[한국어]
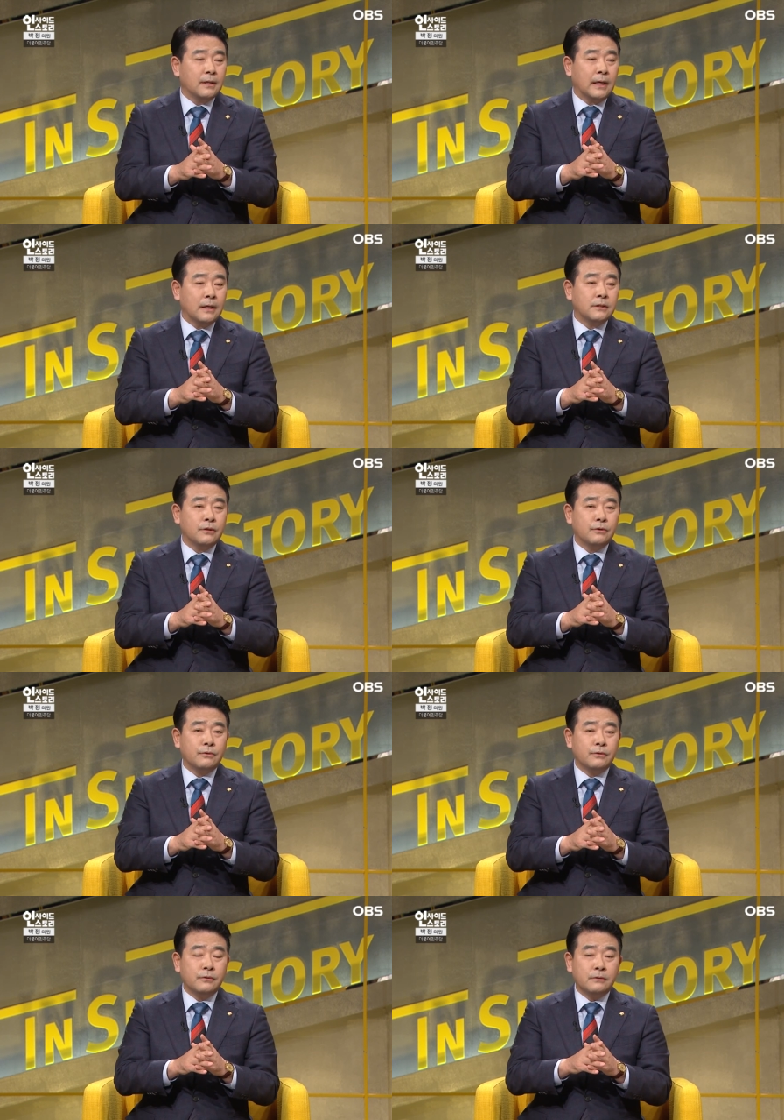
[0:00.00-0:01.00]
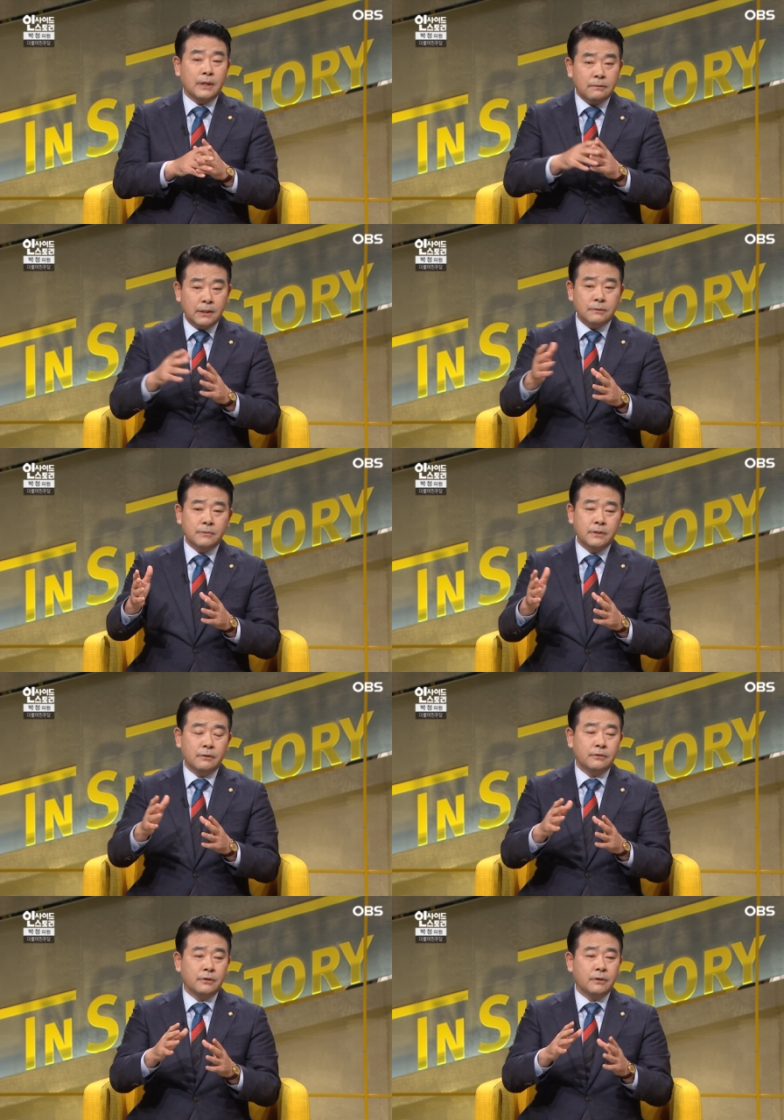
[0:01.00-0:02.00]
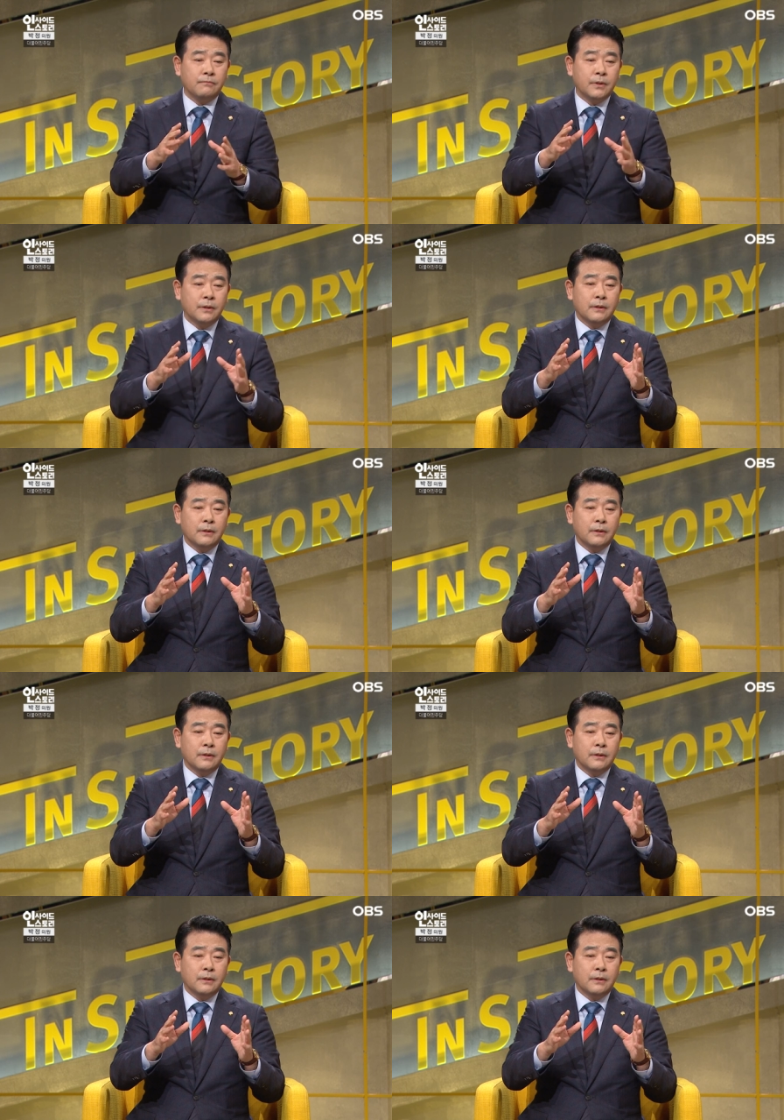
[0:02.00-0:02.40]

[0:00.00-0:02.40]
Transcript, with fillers: 단기적으로는 아까 말씀드린 것처럼